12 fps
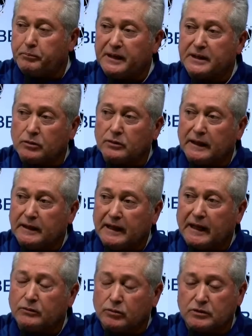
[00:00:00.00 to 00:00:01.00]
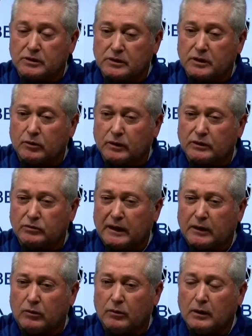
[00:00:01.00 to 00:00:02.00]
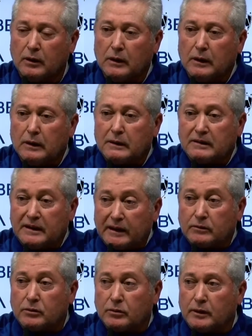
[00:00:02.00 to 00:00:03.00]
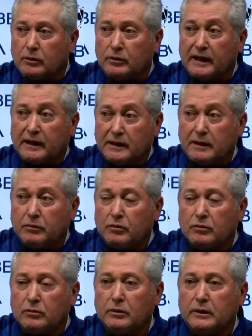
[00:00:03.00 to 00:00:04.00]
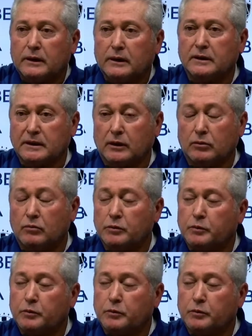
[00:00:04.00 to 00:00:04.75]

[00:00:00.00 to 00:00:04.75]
personalidad, entonces creo que eso es algo dentro de lo negativo, es algo muy